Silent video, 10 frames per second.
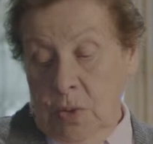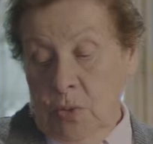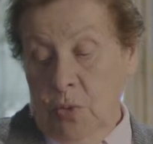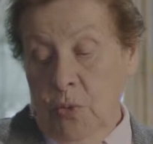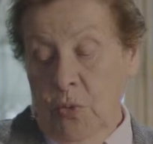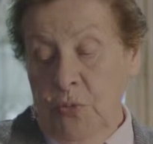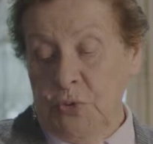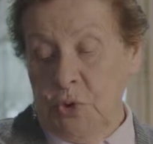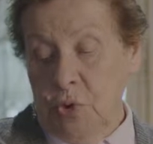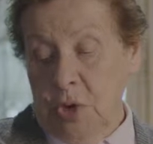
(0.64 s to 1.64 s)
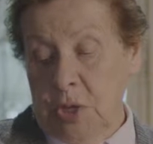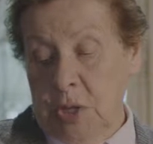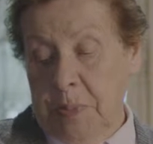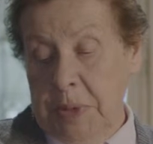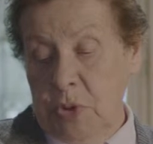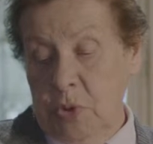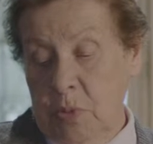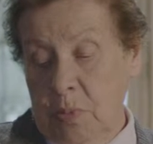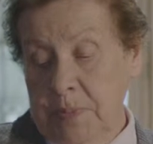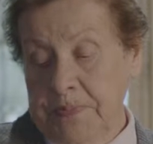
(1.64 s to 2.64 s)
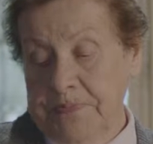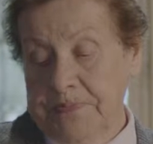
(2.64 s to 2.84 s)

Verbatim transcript: Ну, все это потом